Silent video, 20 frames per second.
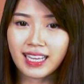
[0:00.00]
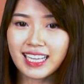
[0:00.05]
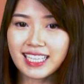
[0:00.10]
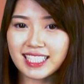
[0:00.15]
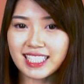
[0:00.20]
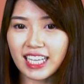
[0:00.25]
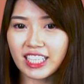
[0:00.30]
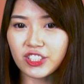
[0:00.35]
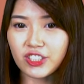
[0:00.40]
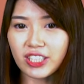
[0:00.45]

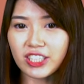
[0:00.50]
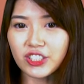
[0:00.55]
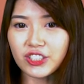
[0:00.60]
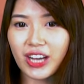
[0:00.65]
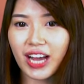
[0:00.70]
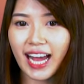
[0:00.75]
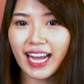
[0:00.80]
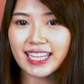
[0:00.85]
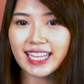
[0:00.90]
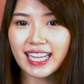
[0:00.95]
Selanjutnya
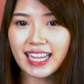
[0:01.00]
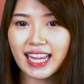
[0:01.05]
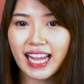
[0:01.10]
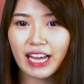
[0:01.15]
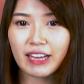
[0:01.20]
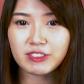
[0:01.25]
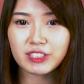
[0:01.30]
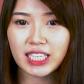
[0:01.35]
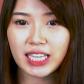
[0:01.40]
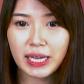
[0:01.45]
juga ada
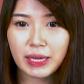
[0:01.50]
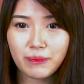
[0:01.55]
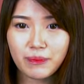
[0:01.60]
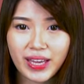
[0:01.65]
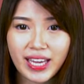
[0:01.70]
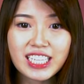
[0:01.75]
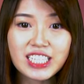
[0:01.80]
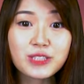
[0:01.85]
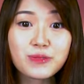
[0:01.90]
live streaming